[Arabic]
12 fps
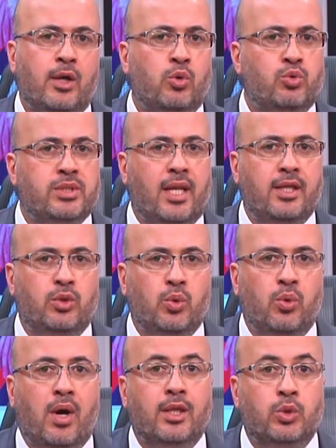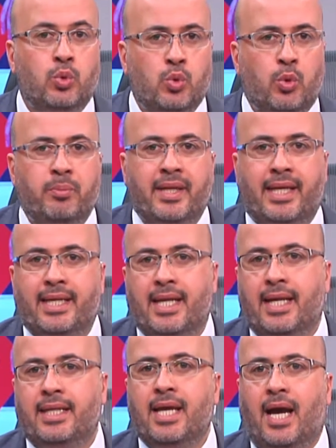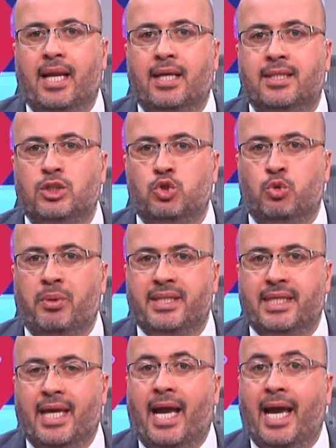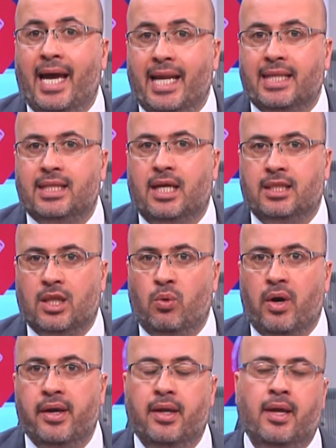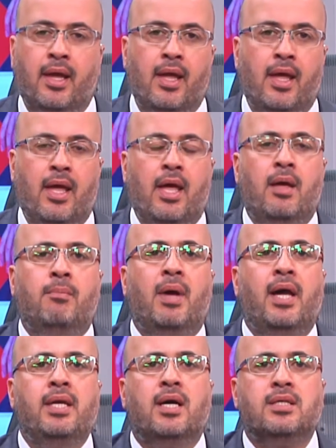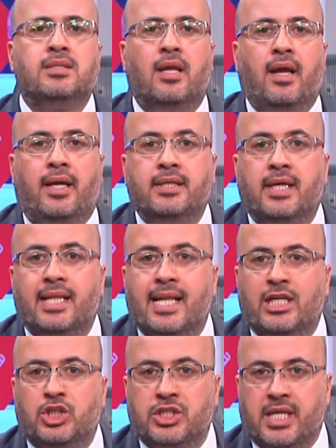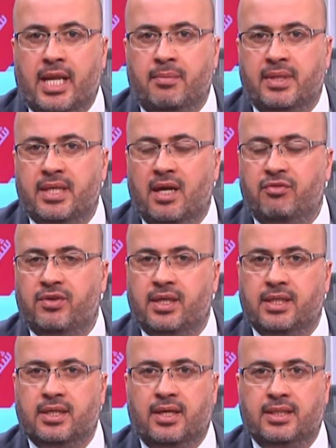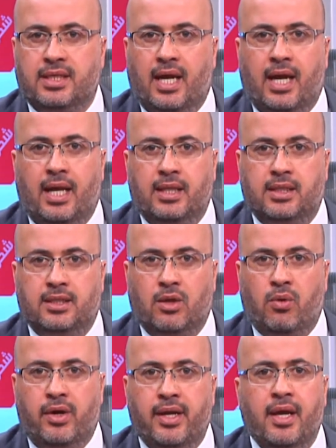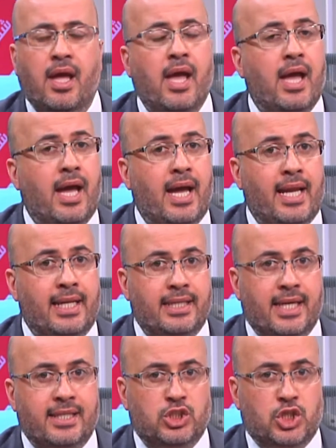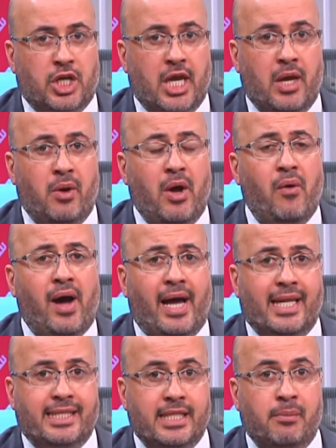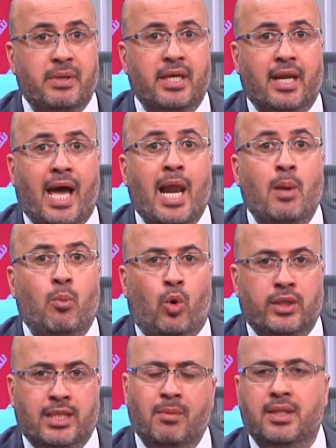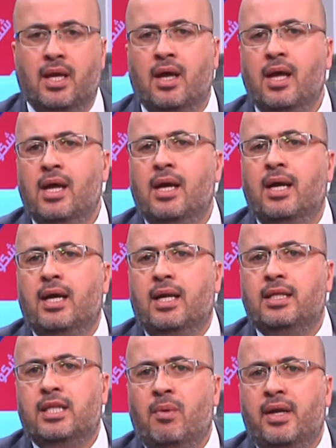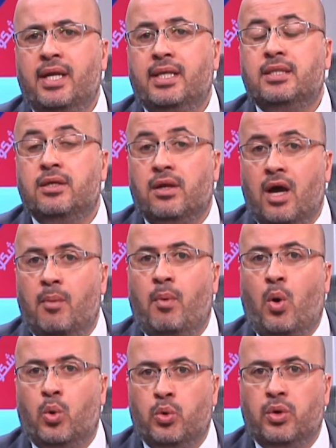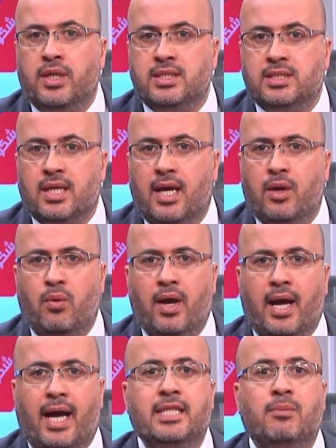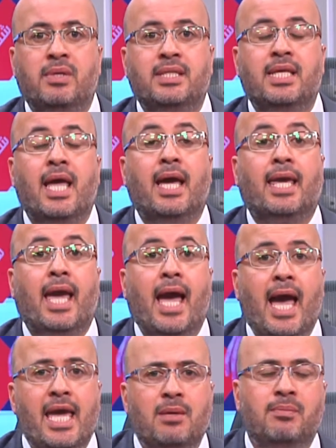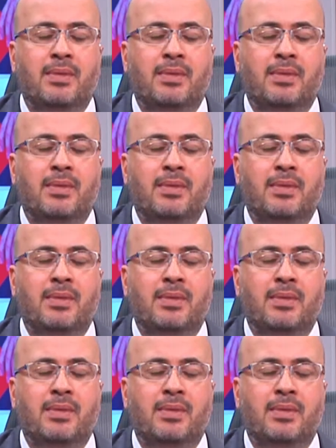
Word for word: نسلط الضوء من خلاله على تجربه حاله الطوارئ. ما هي صلاحيات الاجهزه الامنيه في اداره حاله الطوارئ؟ اليات الشكاوى وعلى التدابير المعتمده لضمان احترام حقوق الإنسان وعدم انتهاك أي